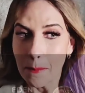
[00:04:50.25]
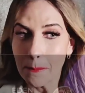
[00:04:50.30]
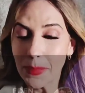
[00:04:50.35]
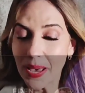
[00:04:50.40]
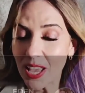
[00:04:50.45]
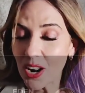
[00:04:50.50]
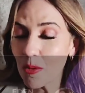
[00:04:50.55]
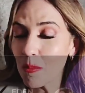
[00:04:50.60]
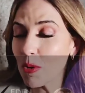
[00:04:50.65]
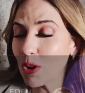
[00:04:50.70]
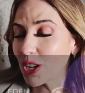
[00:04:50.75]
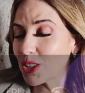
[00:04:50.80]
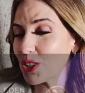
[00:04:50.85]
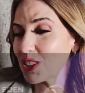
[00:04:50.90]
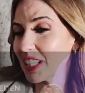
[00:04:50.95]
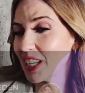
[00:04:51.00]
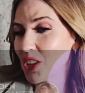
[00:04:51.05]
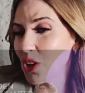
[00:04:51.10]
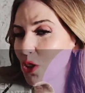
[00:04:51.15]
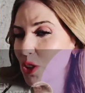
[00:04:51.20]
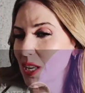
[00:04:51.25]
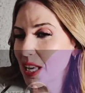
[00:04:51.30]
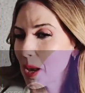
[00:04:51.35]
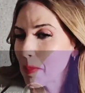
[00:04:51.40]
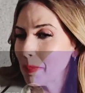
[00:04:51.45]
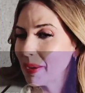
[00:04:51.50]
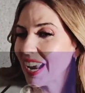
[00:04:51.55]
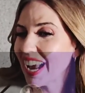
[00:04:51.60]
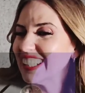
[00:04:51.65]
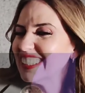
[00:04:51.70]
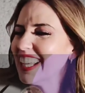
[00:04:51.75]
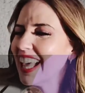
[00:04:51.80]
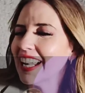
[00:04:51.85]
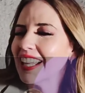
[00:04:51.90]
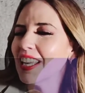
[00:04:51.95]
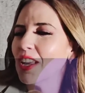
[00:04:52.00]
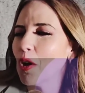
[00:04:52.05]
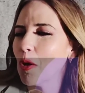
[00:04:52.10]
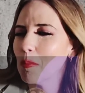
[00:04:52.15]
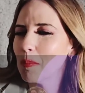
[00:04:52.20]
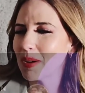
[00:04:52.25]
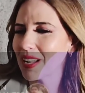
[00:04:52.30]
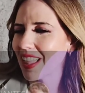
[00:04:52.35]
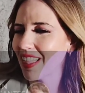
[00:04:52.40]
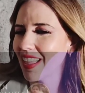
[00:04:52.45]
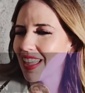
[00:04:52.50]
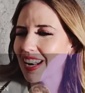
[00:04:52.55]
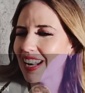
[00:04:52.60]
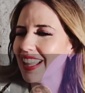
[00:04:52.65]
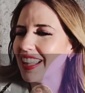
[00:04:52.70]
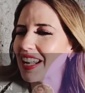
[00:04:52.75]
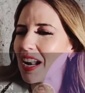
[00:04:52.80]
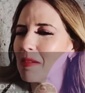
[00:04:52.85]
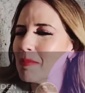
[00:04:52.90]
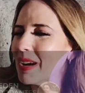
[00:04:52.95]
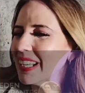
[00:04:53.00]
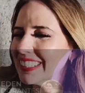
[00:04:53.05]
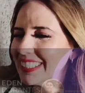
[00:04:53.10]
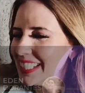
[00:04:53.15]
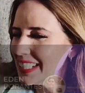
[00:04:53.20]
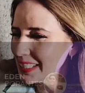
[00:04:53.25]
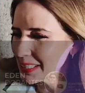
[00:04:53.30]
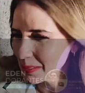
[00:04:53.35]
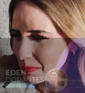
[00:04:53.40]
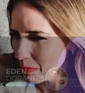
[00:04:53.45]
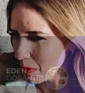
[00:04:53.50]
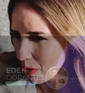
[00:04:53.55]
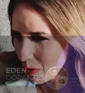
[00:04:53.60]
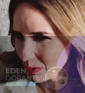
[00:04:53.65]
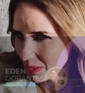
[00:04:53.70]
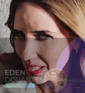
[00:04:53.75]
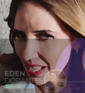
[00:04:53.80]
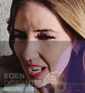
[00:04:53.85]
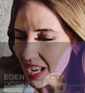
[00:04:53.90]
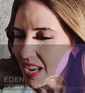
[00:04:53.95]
Pero por eso es que yo dije, apégate al guión para darle dramatismo.